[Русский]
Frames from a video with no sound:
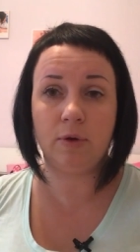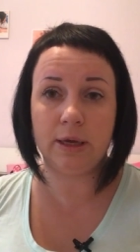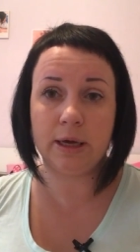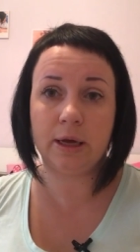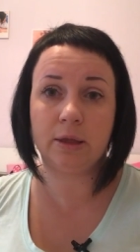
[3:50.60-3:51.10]

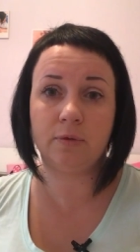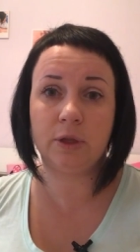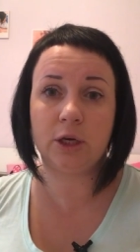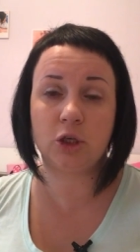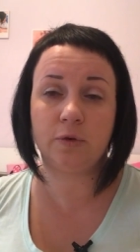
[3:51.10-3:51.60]
влияют на
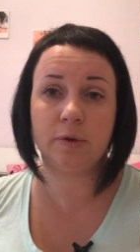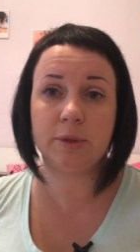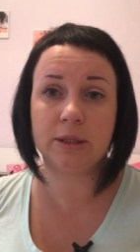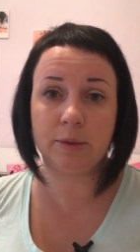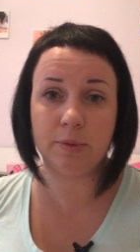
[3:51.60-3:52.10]

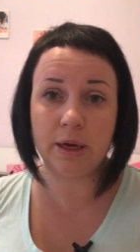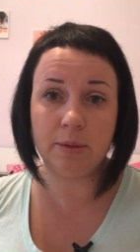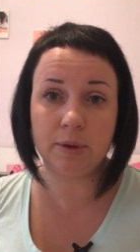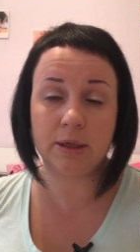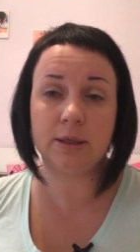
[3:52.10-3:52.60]
вынашиваемость
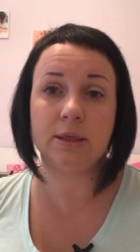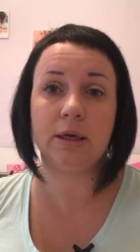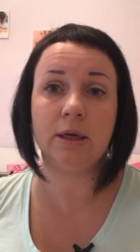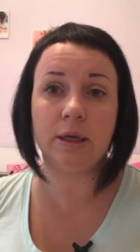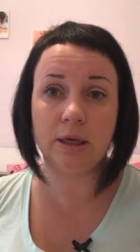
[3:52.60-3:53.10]

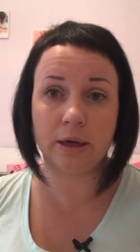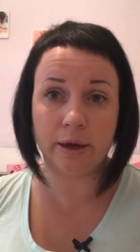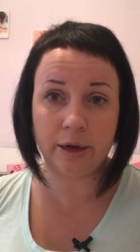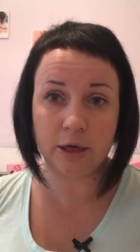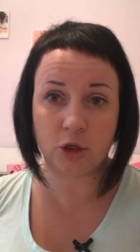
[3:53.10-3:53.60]
беременности и
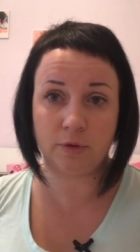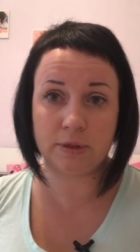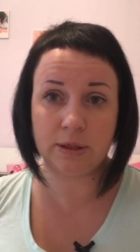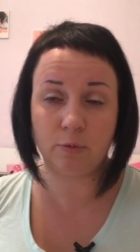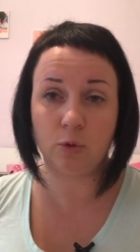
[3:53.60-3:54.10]
реже
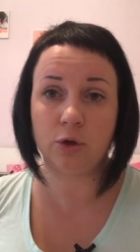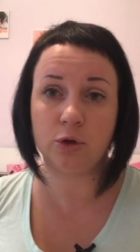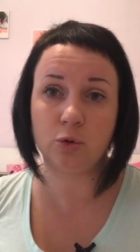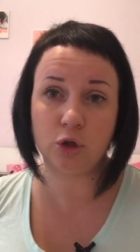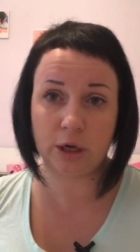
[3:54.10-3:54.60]
всего
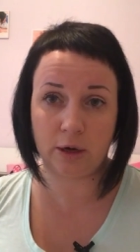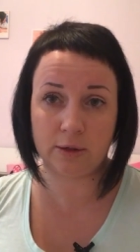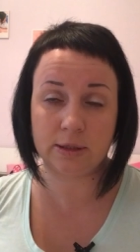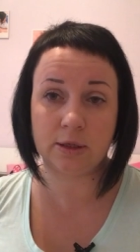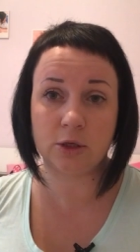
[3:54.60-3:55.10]

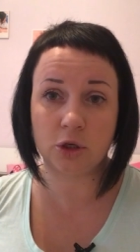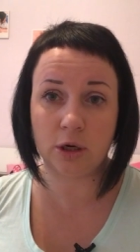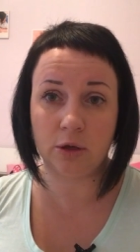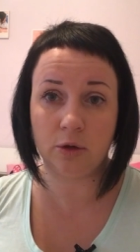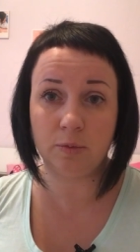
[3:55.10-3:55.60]
изучаются, к
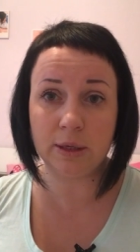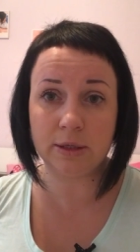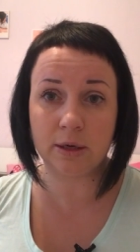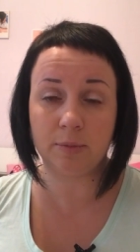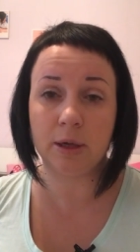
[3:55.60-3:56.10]
сожалению,
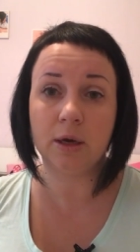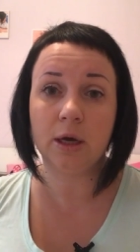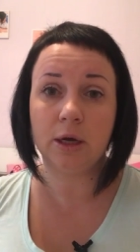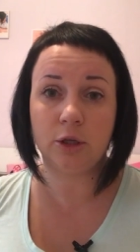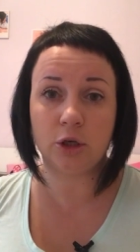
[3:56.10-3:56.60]
медиками,
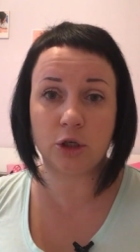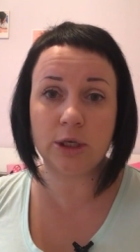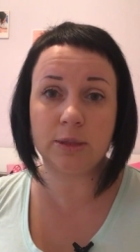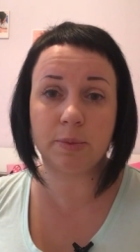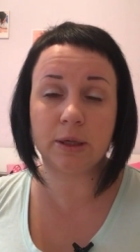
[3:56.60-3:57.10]

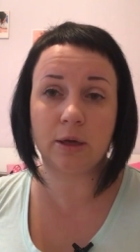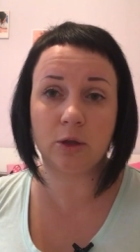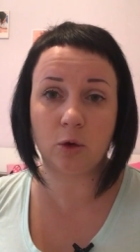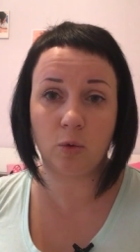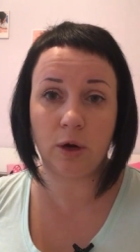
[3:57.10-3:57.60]
держите под
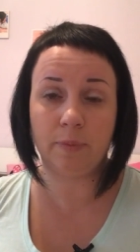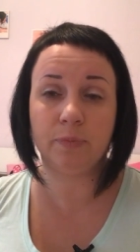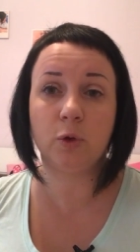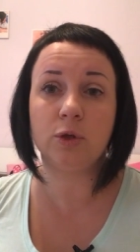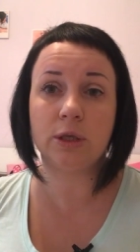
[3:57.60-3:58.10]

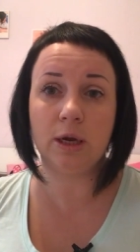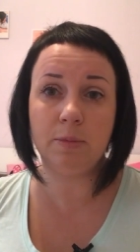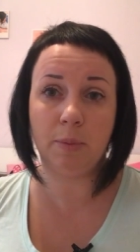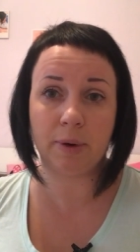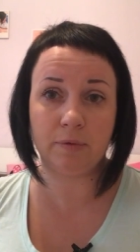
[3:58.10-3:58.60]
контролем. То есть
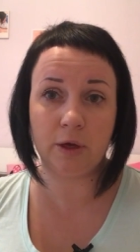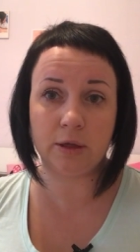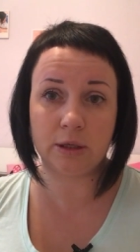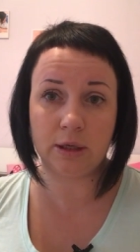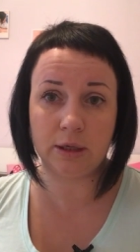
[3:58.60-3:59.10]
либо
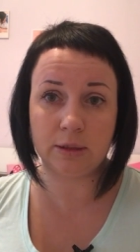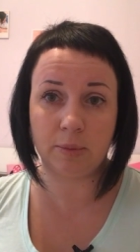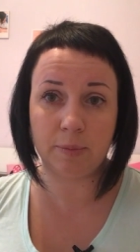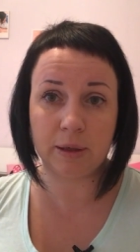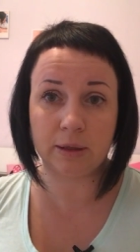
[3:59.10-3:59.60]
проверьте эти
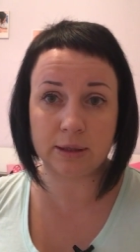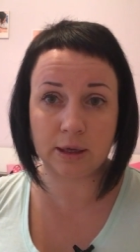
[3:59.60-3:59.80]
моменты